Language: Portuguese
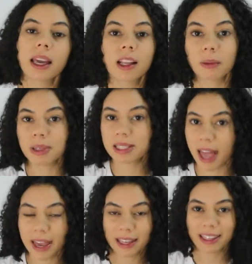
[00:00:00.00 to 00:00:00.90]
Quem não me
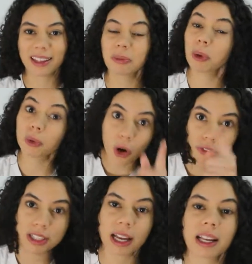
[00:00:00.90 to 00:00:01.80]
segue, né, no meu
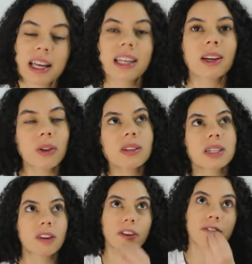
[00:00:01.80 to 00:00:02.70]
novo Instagram,
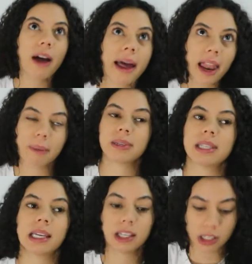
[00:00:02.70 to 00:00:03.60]
inclusive, vai lá me
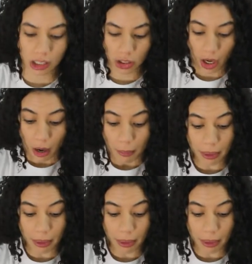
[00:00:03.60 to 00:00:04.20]
seguir, gente.